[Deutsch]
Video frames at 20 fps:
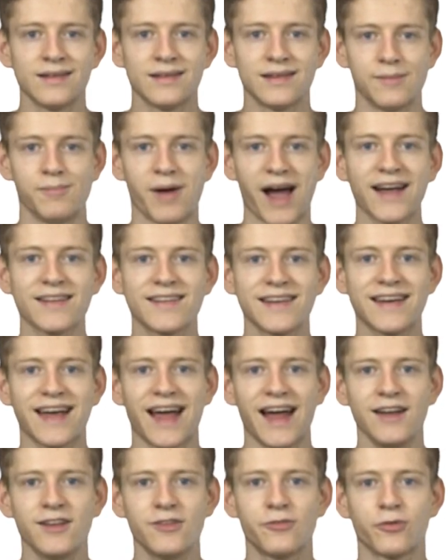Die
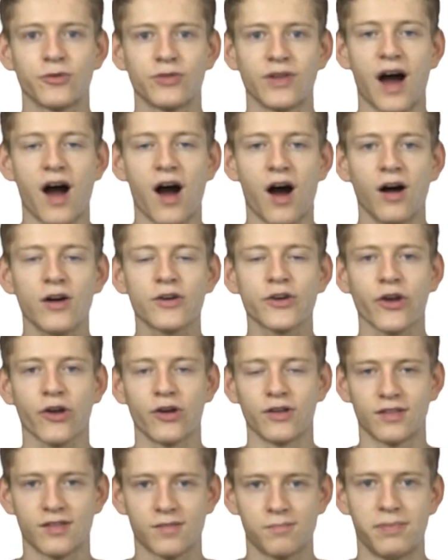Mächtigkeit von a
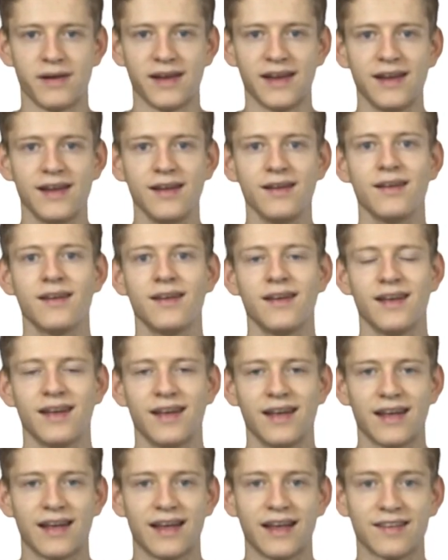kreuz b
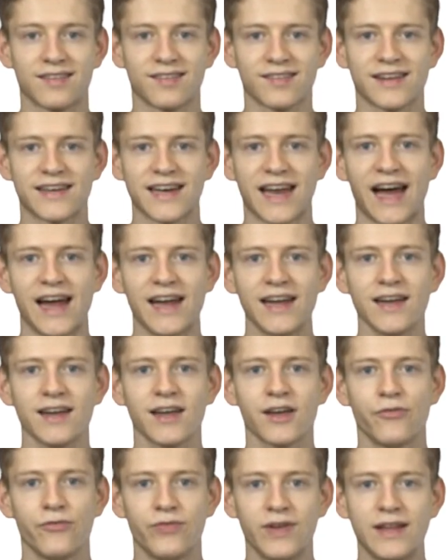ist gleich
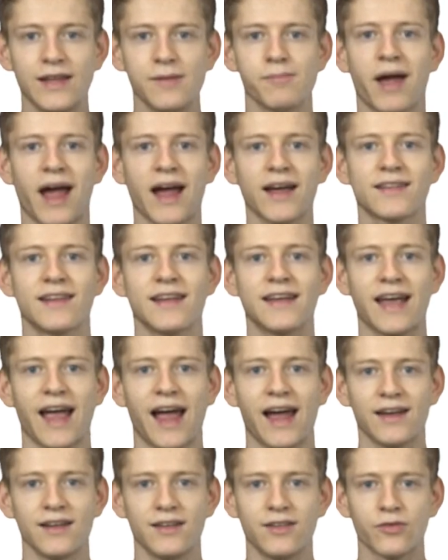wie die
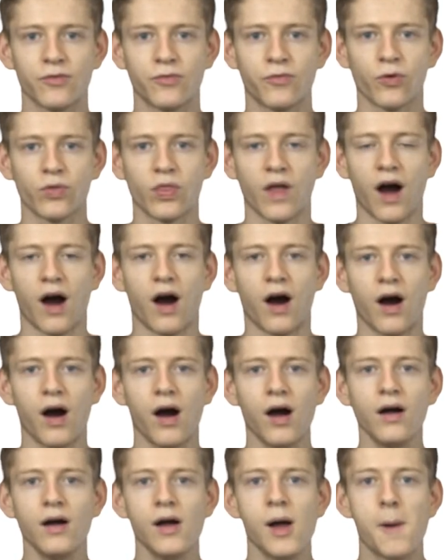Mächtigkeit von
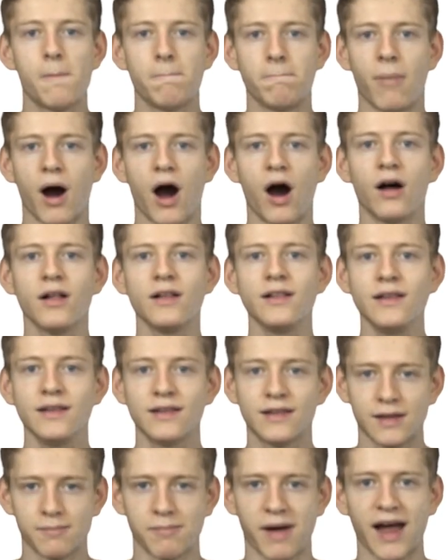a mal
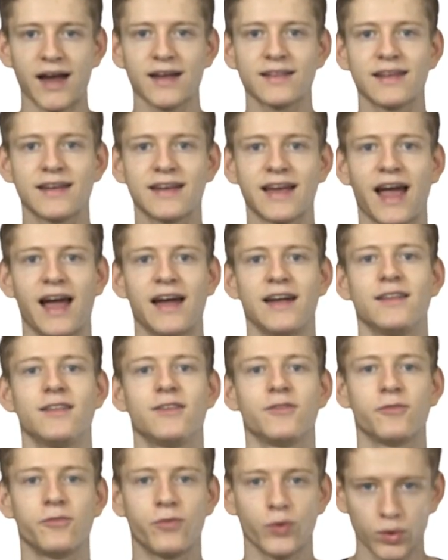die
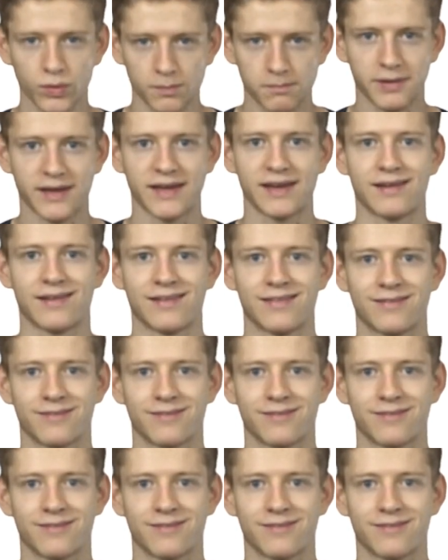Mächtigkeit von B.